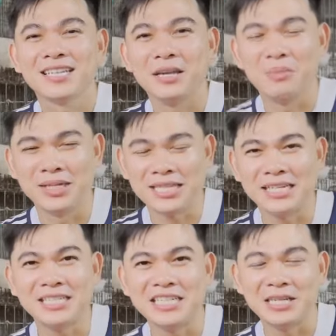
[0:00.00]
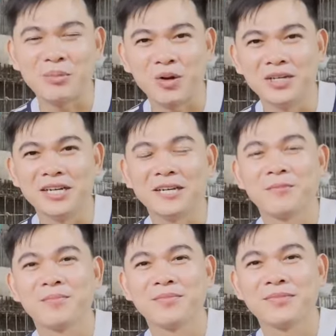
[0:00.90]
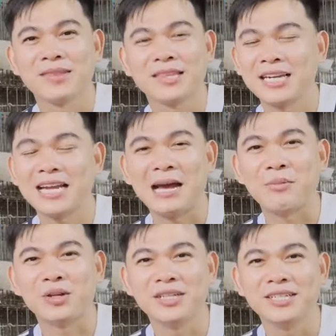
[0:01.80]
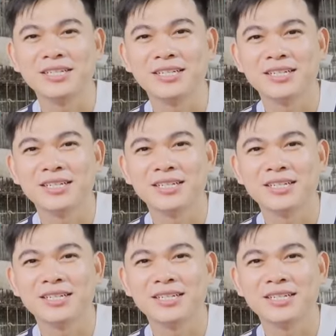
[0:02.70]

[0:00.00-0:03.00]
Thì mình sẽ chỉ cho mọi người tất cả mọi thứ.